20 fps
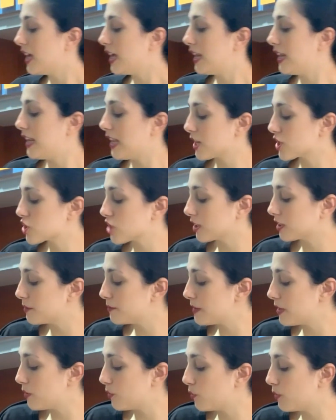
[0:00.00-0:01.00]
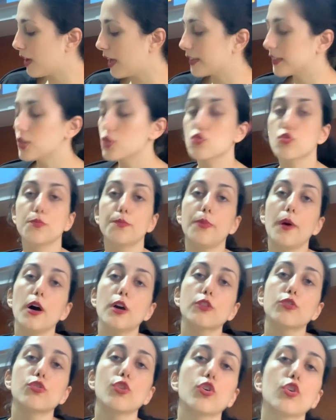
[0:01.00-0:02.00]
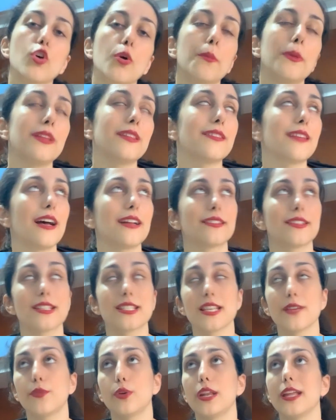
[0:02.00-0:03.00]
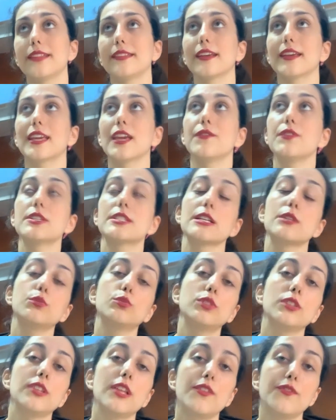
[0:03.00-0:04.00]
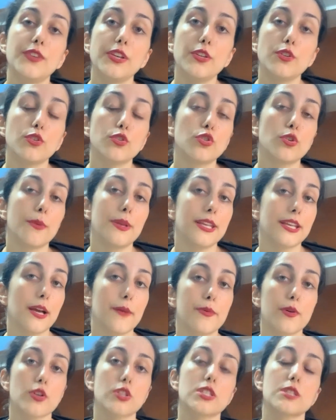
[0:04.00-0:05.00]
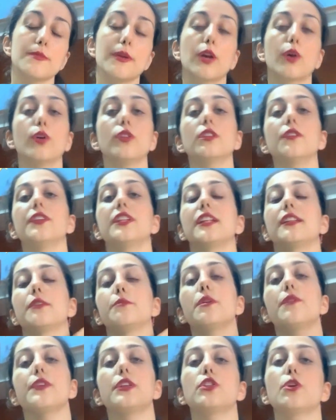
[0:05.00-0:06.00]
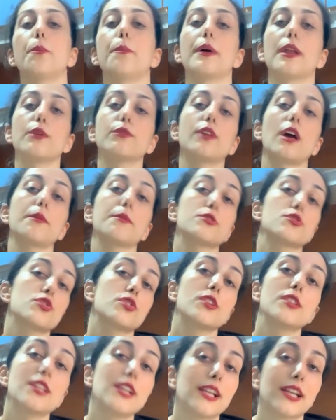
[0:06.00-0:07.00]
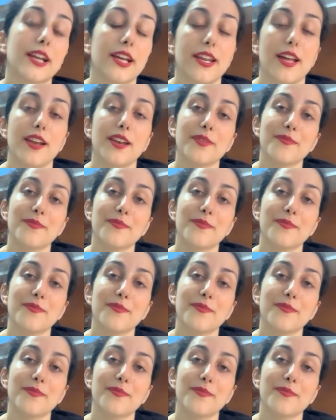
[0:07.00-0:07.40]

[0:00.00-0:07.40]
lasciatemi un like di supporto, commentate se volete che vi saluti nel video di domenica prossima e condividete i miei video per aiutarmi a sostenere il canale.